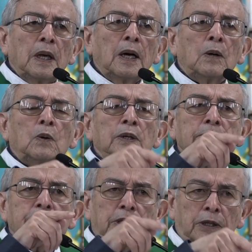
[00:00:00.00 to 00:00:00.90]
ahora
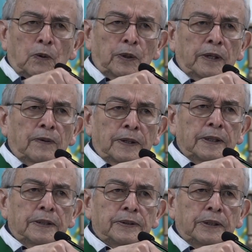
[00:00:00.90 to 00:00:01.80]
sí te voy a
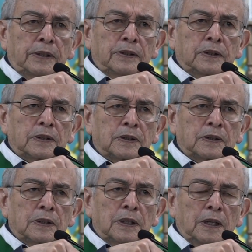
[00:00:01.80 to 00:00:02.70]
bendecir.
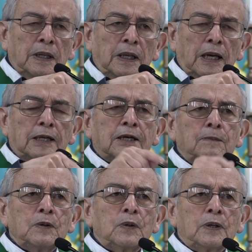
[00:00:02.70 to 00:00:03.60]
El
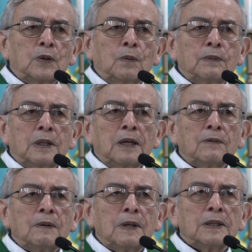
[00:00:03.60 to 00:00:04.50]
cambio de nombre en la
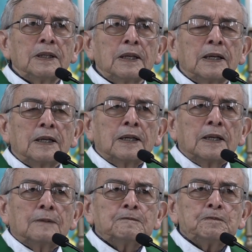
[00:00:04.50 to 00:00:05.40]
Biblia indica
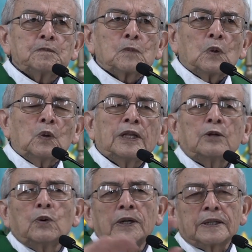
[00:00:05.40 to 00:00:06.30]
una
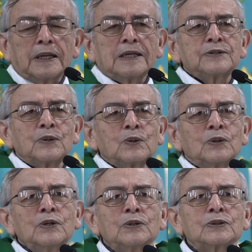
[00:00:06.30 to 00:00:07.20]
nueva relación con
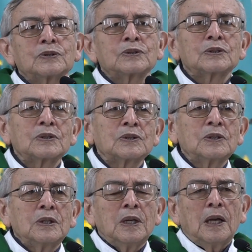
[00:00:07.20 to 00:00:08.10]
Dios.
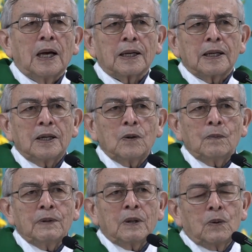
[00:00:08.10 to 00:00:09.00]
Aquel
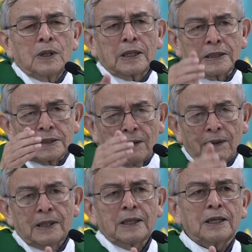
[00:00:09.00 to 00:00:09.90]
hombre ahora que estaba
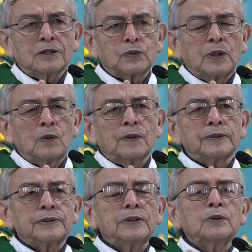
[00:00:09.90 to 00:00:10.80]
ahí en el suelo
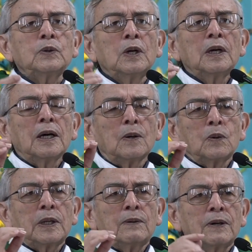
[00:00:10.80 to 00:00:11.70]
vencido,
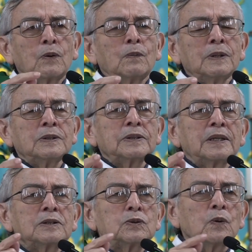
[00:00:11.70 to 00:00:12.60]
ahora iba a
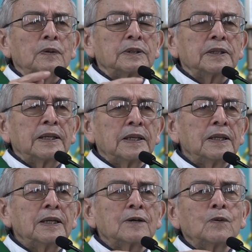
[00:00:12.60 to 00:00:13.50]
comenzar su
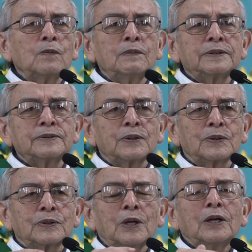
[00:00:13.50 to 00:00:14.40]
verdadera
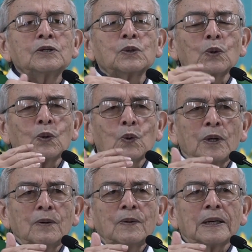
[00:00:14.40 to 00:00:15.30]
conversión, su
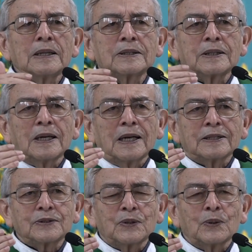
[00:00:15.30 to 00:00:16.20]
nueva
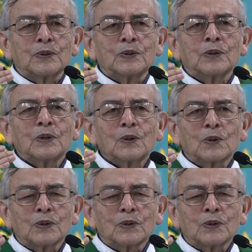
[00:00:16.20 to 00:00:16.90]
relación con